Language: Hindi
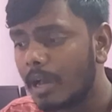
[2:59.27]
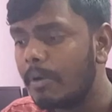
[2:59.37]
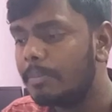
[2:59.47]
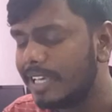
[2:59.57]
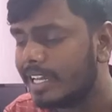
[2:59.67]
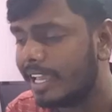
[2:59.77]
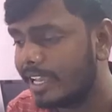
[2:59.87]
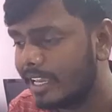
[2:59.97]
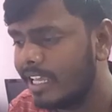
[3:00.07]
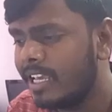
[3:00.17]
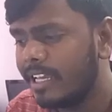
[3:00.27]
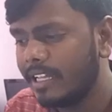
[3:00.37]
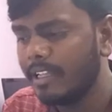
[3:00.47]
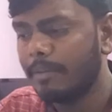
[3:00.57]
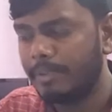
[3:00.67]
अब आप ये कहेंगे
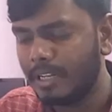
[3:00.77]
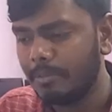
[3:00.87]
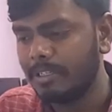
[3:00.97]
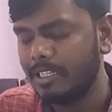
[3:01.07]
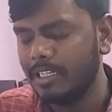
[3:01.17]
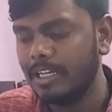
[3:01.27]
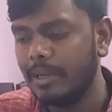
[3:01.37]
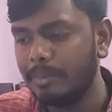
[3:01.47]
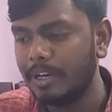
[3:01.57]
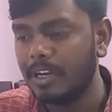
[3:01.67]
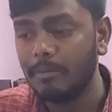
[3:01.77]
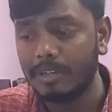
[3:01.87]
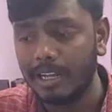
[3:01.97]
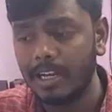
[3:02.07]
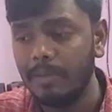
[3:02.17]
कि फिर रविंटन गेल पे अगर
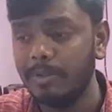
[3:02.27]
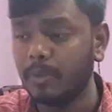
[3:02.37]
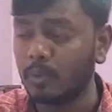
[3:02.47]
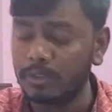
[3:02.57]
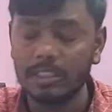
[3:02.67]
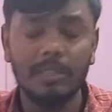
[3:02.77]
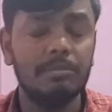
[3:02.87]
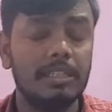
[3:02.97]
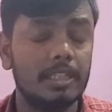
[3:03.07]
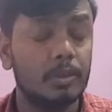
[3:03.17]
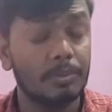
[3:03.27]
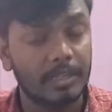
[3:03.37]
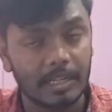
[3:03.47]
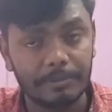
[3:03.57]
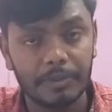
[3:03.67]
हम कर ले फिर कुर्ती देव दे दे तो
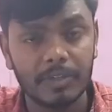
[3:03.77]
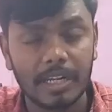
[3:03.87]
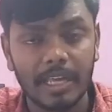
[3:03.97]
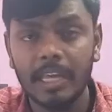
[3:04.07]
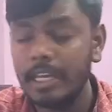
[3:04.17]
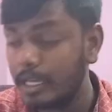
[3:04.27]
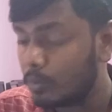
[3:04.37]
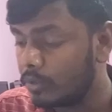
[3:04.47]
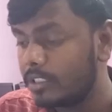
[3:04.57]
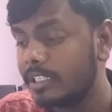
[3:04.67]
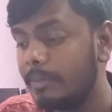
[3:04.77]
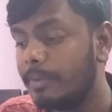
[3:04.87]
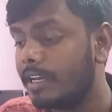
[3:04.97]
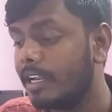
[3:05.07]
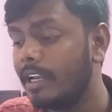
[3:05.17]
फिर कन्फ्यूजन है या कुर्ती देव
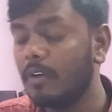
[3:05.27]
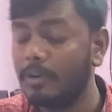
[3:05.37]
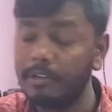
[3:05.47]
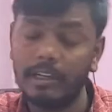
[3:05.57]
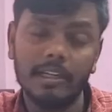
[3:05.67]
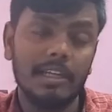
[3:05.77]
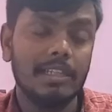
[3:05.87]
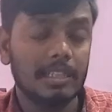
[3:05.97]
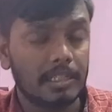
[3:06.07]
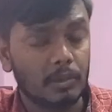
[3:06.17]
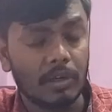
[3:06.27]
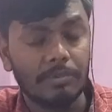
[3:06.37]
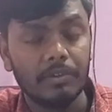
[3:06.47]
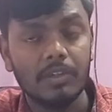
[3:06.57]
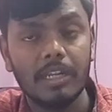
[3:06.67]
पे कर ले और रविंटन गेल दे दे तो
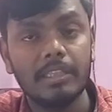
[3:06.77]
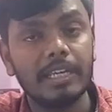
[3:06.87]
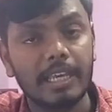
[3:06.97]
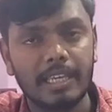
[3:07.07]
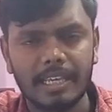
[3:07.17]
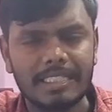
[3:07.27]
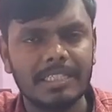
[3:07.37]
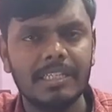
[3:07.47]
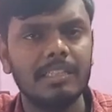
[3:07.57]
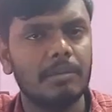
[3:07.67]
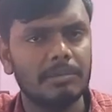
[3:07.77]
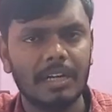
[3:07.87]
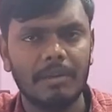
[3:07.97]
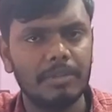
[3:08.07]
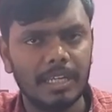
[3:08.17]
कन्फ्यूजन है देखिए ये चीज़ें तब
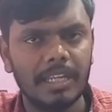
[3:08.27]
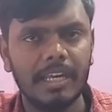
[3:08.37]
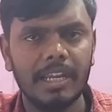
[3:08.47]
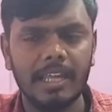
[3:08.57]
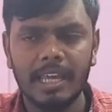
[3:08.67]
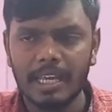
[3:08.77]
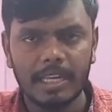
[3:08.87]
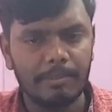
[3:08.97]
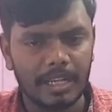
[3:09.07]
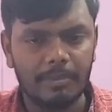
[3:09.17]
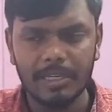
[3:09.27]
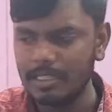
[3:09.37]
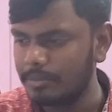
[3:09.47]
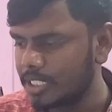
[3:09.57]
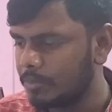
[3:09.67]
तक हम ये नहीं करें कि मेरे
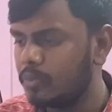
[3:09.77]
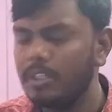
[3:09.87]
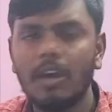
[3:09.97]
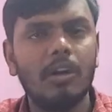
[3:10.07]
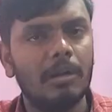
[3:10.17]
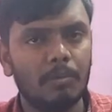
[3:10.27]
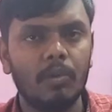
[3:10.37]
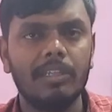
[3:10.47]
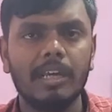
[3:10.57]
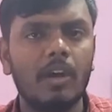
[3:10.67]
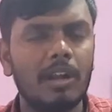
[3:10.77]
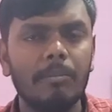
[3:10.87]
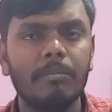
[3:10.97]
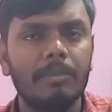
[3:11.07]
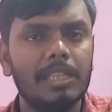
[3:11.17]
पास अभी सबूत है और हम बोल दें और
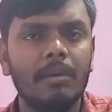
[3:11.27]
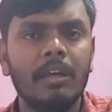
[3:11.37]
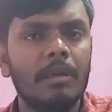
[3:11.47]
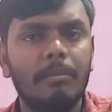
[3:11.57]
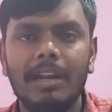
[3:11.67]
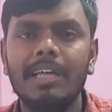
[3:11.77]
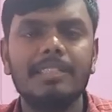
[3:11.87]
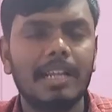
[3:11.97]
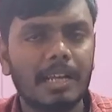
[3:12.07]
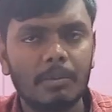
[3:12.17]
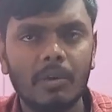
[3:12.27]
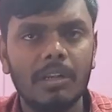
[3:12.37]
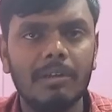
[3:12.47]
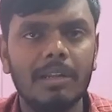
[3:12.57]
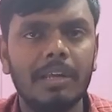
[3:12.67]
हम मतलब बढ़ा चढ़ा के
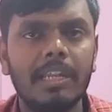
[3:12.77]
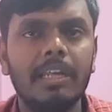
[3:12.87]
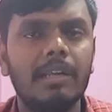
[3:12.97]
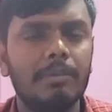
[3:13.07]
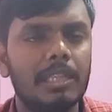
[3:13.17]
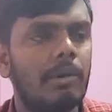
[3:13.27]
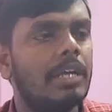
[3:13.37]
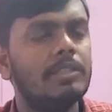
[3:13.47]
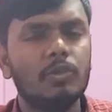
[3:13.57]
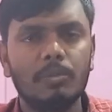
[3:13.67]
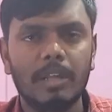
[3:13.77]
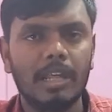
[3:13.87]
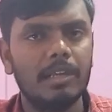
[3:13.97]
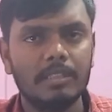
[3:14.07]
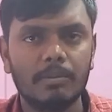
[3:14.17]
बोलने वाले हैं नहीं कि मतलब हाँ जो
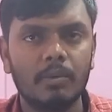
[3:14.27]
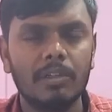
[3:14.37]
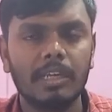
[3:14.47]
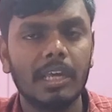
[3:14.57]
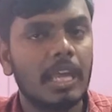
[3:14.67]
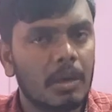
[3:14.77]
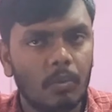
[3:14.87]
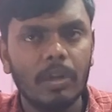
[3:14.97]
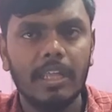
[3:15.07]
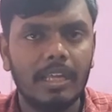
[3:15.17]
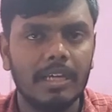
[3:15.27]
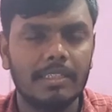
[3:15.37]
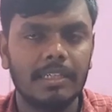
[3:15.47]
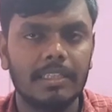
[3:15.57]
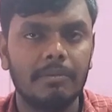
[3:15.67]
मनाया सिर्फ बोल देंगे वो नहीं
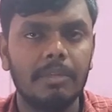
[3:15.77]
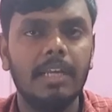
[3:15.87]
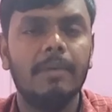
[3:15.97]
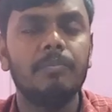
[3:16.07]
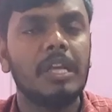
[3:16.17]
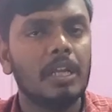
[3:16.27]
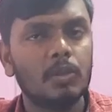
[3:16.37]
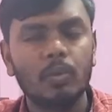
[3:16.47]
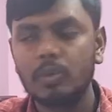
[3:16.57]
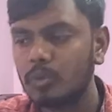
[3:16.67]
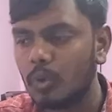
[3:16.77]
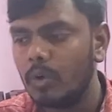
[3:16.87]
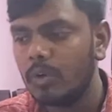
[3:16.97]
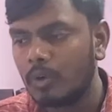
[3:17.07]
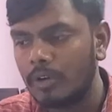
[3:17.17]
कर सकते हम ठीक है तो जो
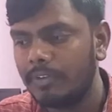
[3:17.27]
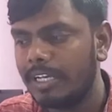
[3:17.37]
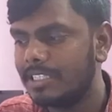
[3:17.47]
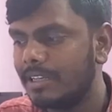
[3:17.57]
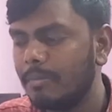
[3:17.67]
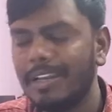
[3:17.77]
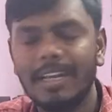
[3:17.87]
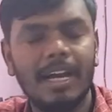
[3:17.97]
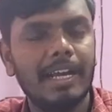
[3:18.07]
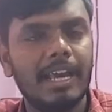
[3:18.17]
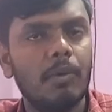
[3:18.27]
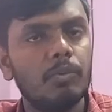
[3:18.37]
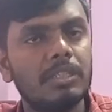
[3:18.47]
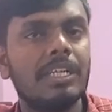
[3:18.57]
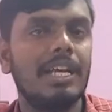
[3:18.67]
नोटिफिकेशन में लिखा गया है
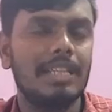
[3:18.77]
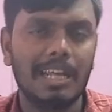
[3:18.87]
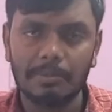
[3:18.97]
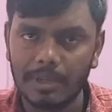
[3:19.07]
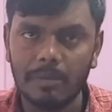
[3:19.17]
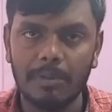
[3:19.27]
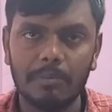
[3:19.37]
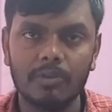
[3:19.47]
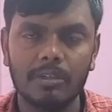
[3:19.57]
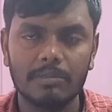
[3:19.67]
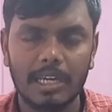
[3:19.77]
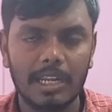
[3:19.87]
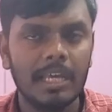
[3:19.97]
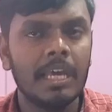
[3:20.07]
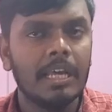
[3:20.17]
उसी के आधार पे हम आपको
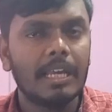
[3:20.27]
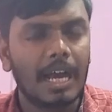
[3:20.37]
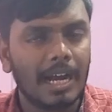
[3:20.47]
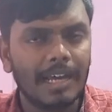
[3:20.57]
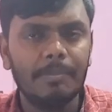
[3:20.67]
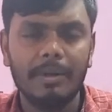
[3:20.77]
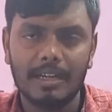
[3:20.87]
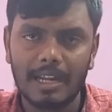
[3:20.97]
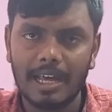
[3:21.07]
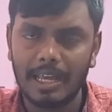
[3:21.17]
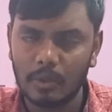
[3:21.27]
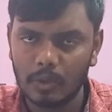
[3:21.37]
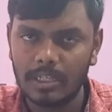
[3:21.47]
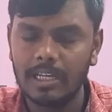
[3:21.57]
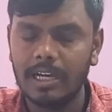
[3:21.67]
समझा रहे हैं कि अगर पटना
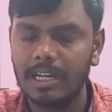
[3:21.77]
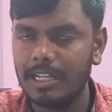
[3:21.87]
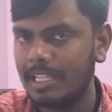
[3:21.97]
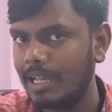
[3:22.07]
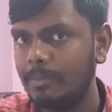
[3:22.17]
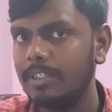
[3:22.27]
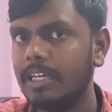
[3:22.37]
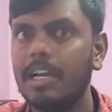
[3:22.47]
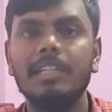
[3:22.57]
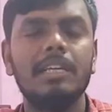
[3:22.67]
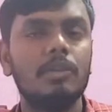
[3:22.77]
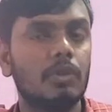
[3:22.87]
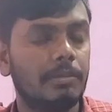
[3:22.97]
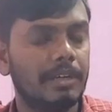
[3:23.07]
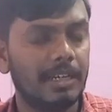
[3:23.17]
हाईकोर्ट के अगर आधार पे देखा जाए
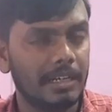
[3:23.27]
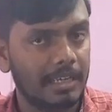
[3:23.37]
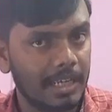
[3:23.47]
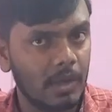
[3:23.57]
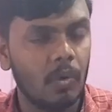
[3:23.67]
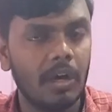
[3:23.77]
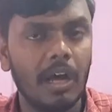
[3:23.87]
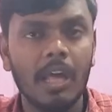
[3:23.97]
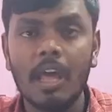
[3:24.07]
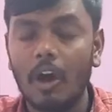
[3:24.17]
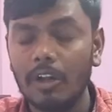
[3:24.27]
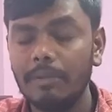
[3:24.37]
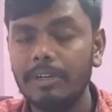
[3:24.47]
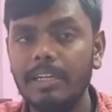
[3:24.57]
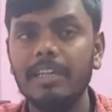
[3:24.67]
तो रविंटन गेल होगा
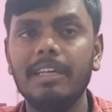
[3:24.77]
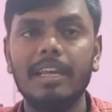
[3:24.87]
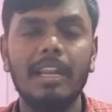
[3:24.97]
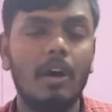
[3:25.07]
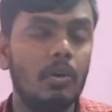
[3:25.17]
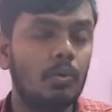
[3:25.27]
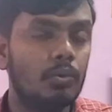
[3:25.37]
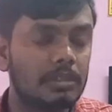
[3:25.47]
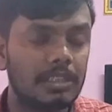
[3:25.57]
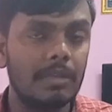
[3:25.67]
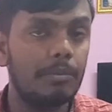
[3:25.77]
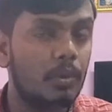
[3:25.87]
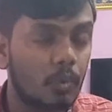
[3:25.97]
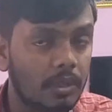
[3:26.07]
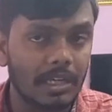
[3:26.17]
और रविंटन गेल और कुर्ती देव
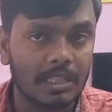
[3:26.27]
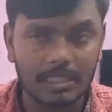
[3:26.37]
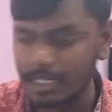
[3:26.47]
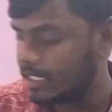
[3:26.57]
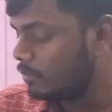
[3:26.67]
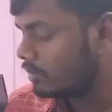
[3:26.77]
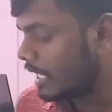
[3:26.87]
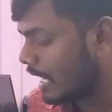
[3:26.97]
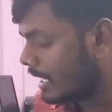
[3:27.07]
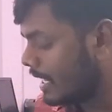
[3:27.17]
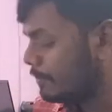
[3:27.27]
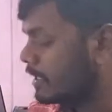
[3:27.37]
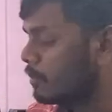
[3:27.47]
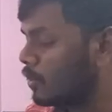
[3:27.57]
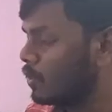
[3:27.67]
में कोई अंतर नहीं होता अगर
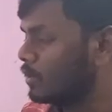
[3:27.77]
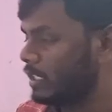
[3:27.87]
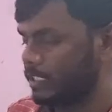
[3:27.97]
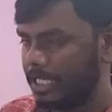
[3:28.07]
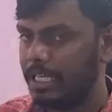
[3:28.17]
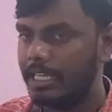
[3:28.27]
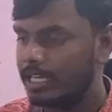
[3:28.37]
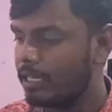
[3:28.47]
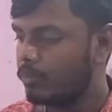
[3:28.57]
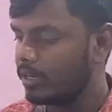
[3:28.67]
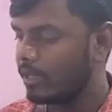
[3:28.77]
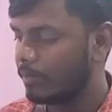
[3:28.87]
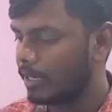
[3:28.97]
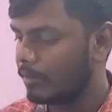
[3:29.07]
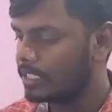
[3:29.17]
आप कीबोर्ड को देखते हैं ये कीबोर्ड है
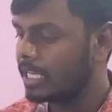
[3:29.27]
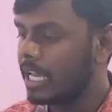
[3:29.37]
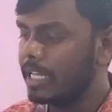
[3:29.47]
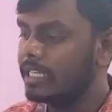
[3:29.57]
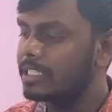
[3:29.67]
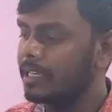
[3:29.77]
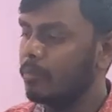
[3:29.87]
हमारे पास इस